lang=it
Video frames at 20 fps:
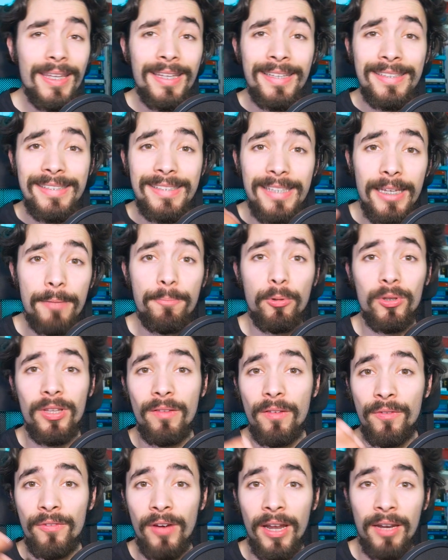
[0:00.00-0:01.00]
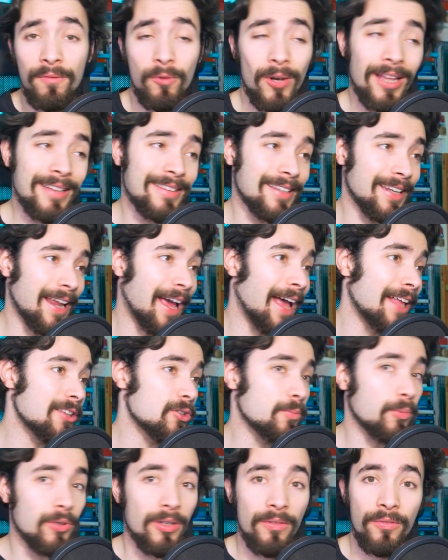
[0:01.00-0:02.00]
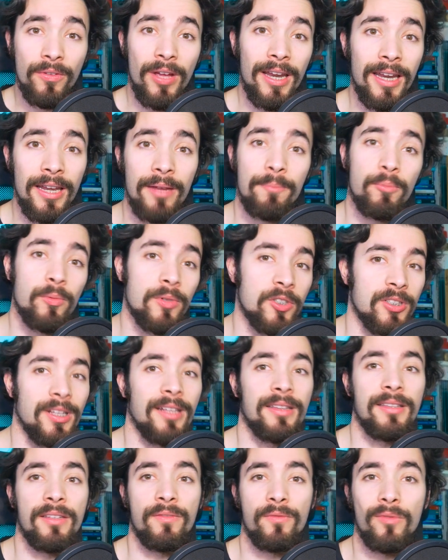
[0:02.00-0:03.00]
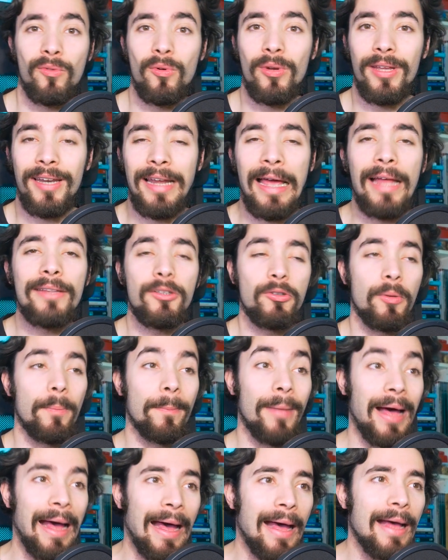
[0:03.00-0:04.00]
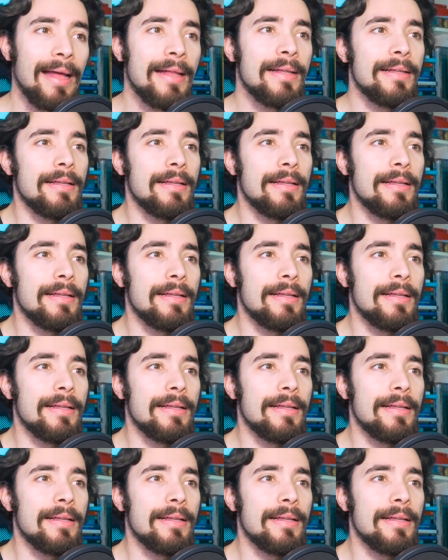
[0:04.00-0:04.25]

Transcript: sì, potevi fare volantinaggio, potevi fare pubblicità in tv, in radio, ma